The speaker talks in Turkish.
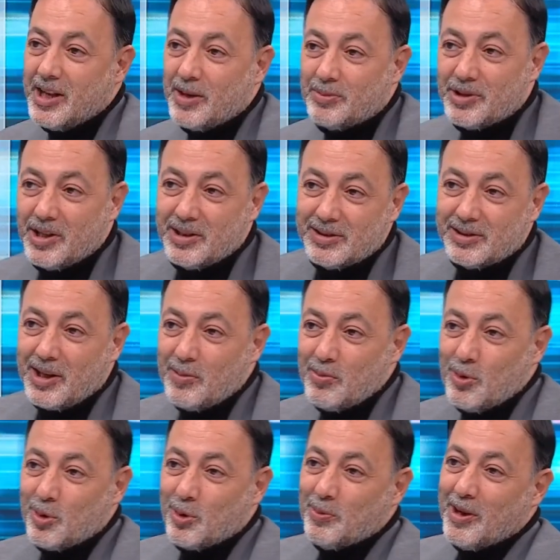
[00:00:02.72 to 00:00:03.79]
yapacağını
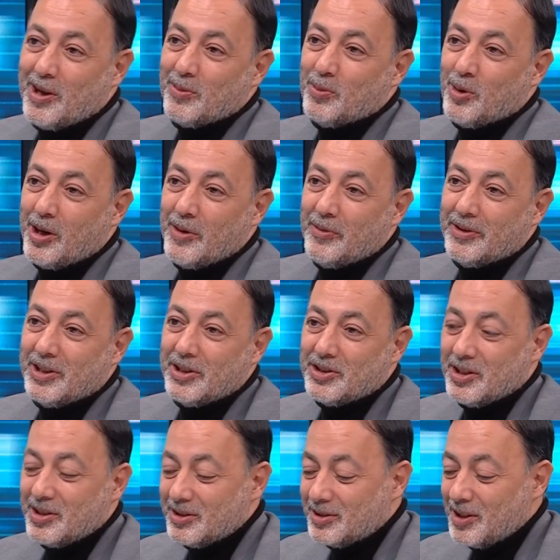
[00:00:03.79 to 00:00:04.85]
sanmıyorum. Yani muhalefet
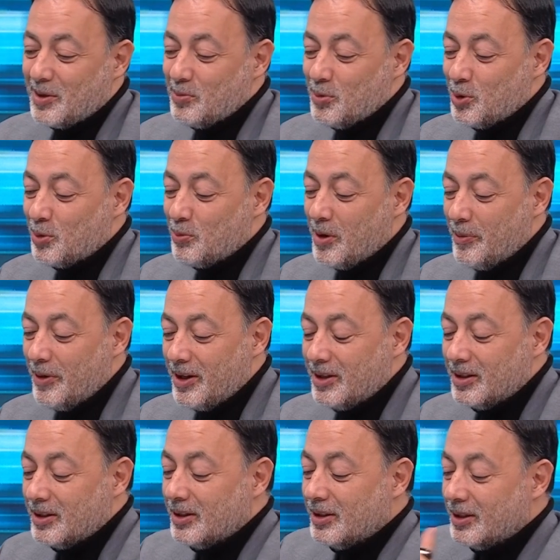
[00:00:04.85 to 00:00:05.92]
edeceğini sanmıyorum ama
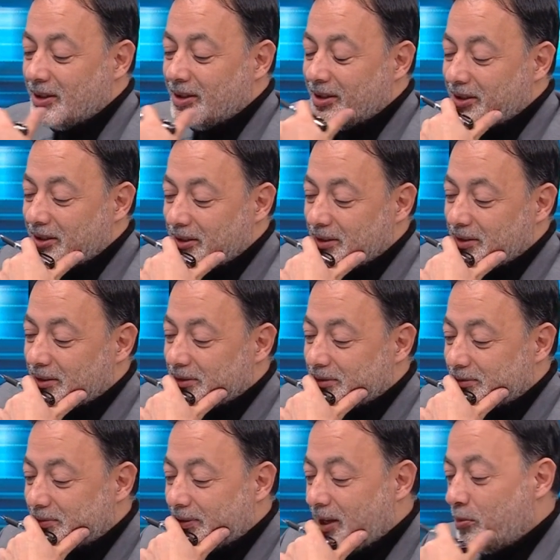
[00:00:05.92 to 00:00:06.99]
e,
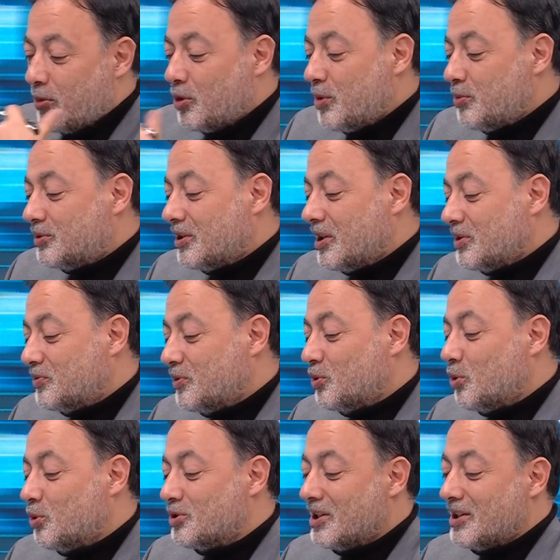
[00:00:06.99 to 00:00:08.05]
yani böyle bir transferin
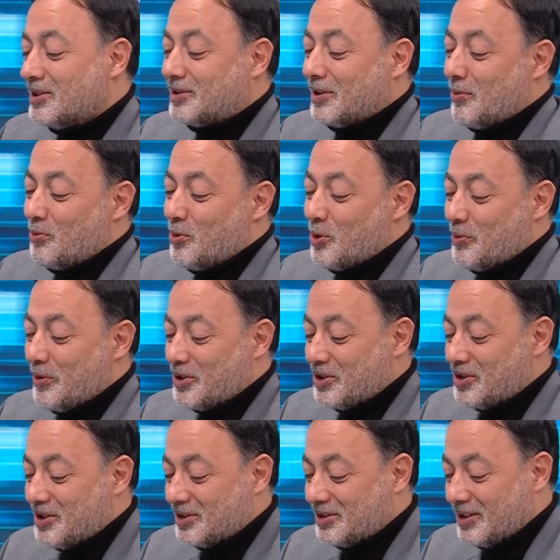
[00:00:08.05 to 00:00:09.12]
olacağını sanmıyorum
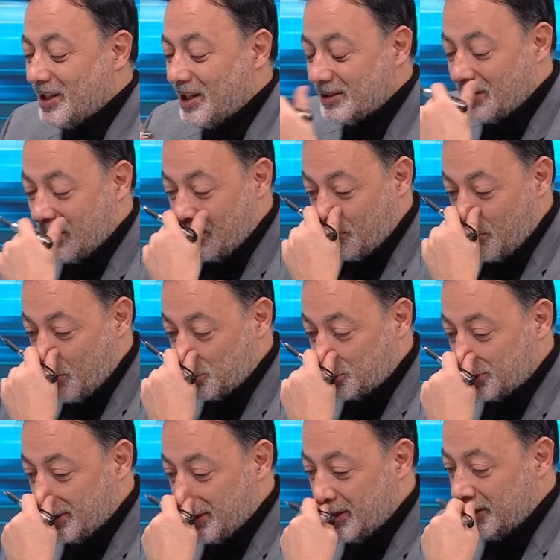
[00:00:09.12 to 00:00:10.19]
açıkçası. Yani tam
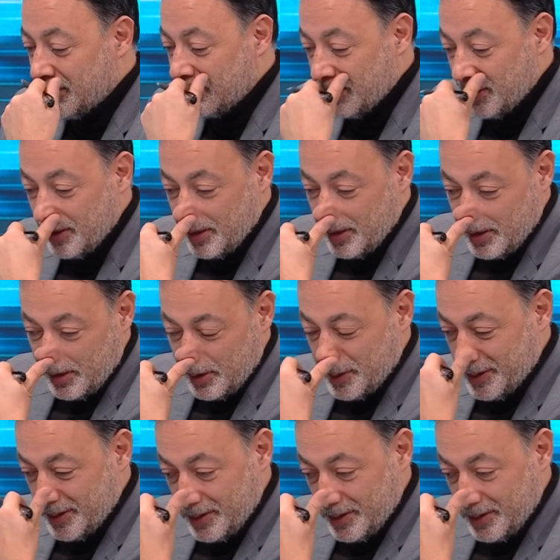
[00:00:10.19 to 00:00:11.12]
boşta e,